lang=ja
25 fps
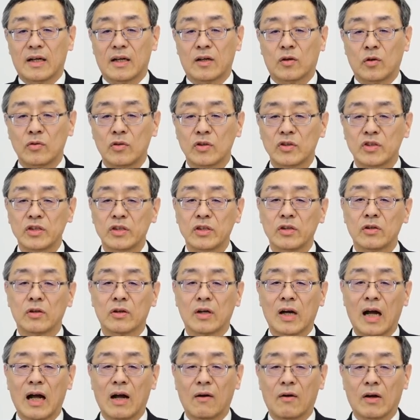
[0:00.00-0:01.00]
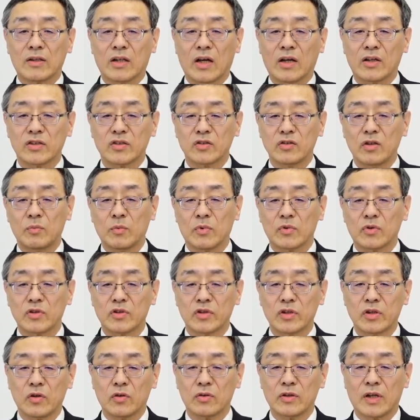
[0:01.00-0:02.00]
この事業が私どもの
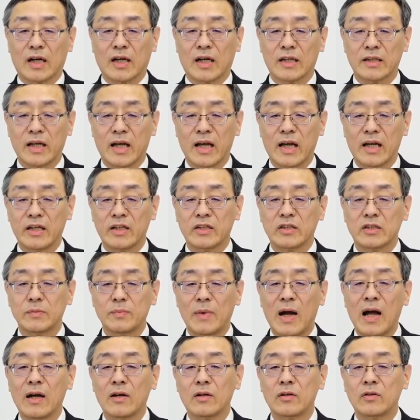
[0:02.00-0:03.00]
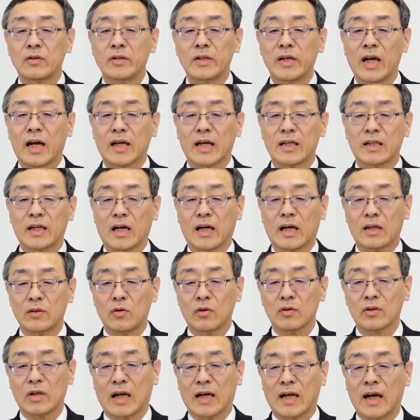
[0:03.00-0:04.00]
事業の中で一番売上高
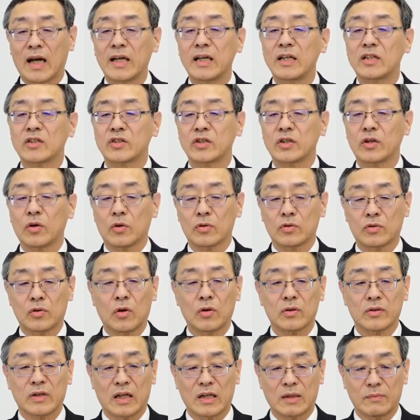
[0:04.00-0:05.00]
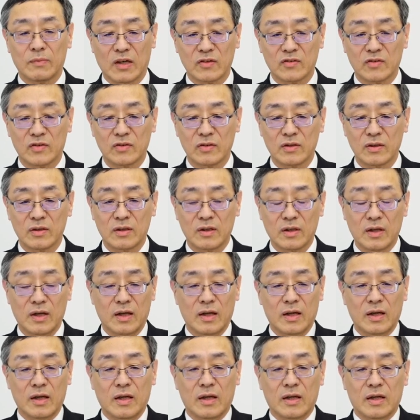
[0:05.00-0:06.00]
の高い事業となります。
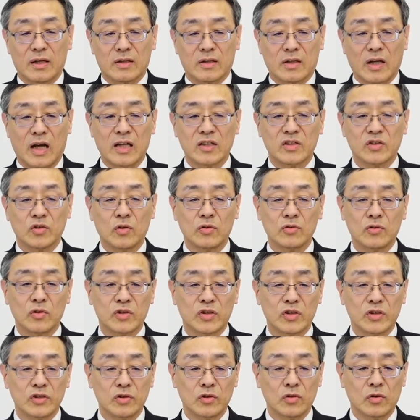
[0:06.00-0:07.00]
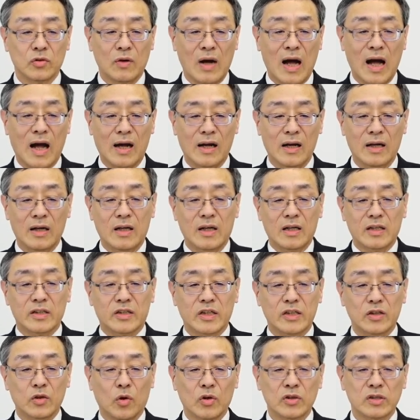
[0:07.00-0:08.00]
対象の市場は
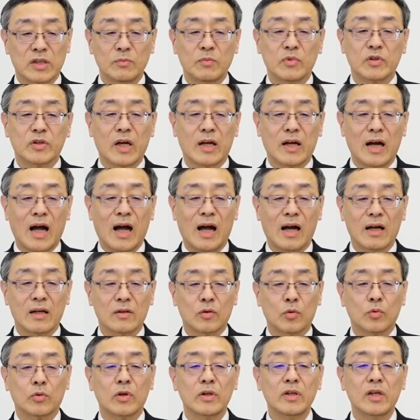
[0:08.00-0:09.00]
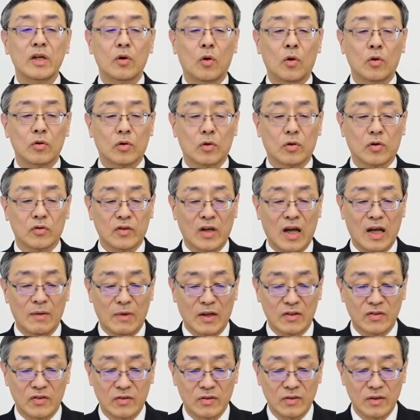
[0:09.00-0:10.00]
自動車向けが特に多くござい
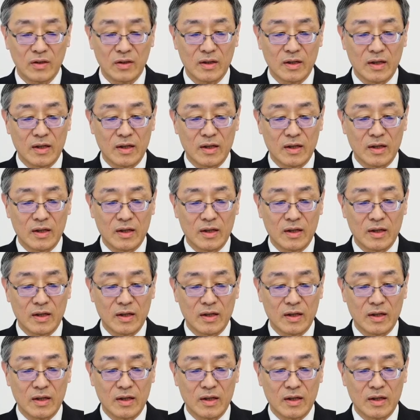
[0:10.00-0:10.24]
ます。